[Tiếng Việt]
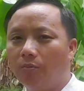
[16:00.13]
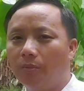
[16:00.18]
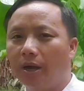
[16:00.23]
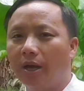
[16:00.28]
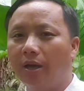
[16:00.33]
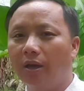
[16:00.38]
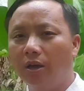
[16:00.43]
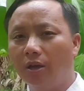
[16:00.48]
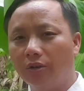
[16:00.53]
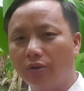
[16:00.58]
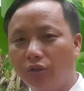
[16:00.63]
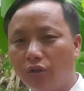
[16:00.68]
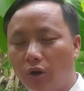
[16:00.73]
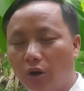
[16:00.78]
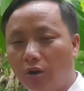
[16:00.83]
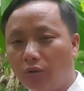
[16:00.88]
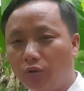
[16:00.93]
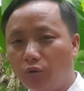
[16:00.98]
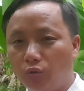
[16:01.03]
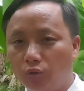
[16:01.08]
mà
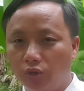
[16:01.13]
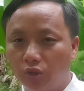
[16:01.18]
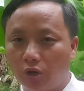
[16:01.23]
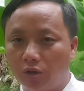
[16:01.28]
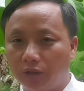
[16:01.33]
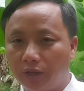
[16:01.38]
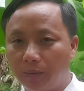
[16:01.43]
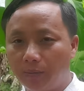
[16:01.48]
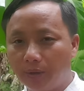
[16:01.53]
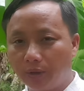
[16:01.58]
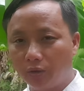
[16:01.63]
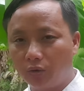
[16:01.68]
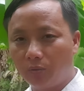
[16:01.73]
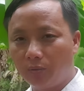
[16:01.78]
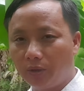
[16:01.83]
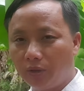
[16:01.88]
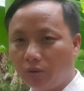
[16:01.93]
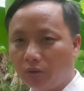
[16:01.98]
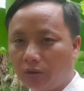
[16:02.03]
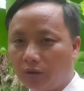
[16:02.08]
giờ dù cho tên mình tụi
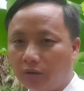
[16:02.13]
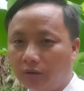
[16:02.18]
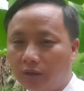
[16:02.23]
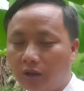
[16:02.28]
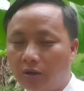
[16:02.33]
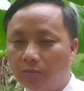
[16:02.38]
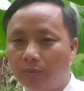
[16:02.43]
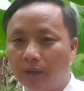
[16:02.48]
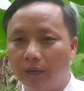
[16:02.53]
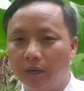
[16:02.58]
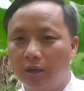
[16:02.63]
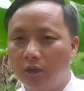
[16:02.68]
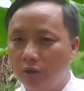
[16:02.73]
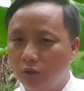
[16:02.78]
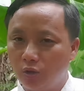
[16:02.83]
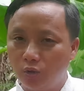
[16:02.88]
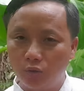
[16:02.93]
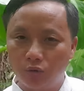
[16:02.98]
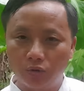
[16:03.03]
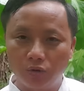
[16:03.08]
mình nhỏ cần tới mà
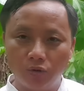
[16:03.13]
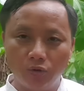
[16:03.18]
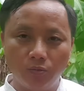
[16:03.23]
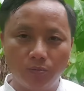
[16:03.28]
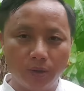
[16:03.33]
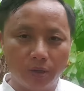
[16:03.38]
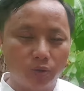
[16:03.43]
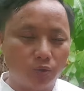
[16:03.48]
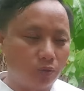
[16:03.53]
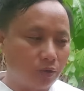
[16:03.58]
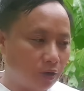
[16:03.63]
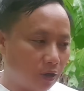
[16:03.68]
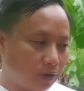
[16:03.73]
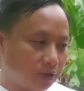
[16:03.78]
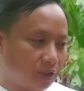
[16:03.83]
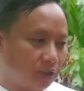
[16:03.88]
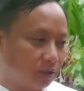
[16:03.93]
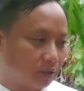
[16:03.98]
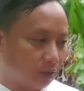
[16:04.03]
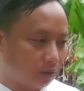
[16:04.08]
dù khứ mà dù đó
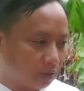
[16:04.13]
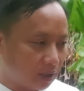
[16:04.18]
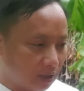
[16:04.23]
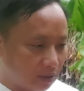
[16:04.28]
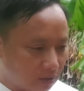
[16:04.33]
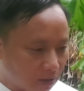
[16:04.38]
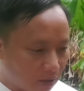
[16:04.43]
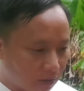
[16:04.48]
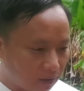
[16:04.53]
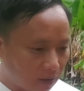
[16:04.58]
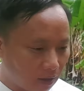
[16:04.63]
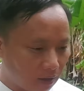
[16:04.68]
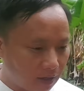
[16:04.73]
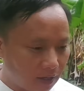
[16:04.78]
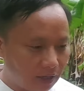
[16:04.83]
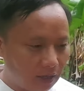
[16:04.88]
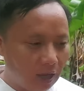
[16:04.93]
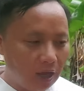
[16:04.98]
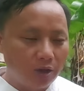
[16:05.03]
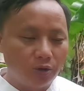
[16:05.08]
chỉ tàu tên đó đó
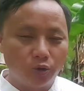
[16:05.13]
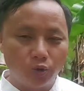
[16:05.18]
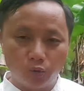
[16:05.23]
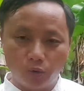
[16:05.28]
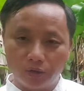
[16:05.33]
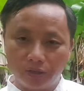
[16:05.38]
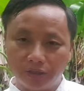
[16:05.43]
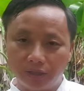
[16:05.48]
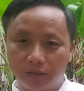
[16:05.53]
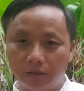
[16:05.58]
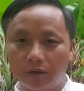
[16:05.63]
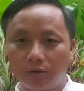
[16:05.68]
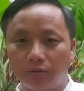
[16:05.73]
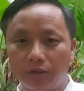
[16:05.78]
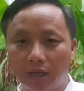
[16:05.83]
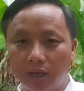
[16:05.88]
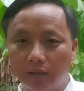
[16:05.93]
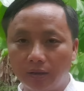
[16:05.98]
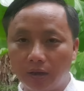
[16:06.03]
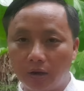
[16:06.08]
đi dù ở chỉ tàu
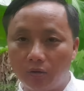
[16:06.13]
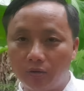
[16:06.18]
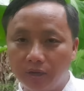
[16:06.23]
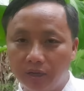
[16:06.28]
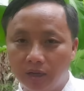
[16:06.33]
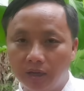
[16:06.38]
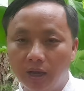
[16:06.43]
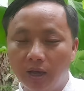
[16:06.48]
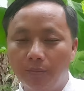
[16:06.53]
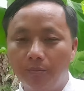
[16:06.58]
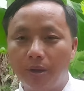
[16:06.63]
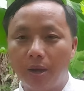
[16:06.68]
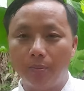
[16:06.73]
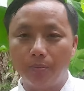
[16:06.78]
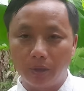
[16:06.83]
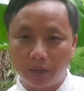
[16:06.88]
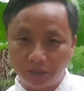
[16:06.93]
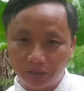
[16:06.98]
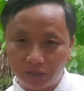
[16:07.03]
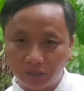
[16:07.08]
tên tàu đi mà
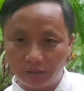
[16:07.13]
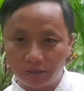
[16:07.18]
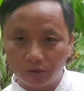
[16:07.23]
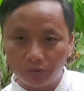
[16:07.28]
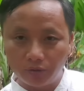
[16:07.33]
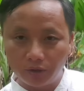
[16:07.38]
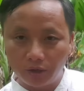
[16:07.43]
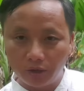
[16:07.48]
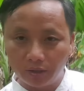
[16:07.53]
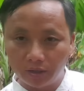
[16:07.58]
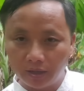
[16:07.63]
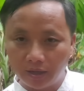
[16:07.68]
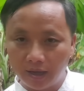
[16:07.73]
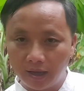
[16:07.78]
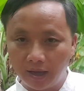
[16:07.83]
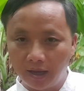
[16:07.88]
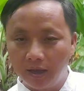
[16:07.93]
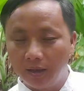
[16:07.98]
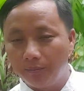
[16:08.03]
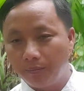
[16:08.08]
mỏ chỉ tàu nọ thế
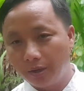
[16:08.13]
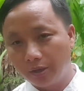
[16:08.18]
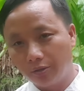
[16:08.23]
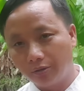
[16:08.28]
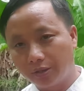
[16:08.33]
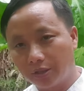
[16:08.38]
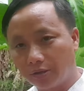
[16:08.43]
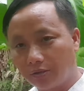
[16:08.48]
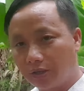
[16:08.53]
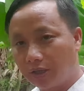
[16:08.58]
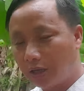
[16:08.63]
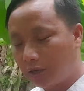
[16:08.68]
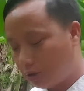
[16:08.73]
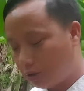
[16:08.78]
mà dù giờ chỉ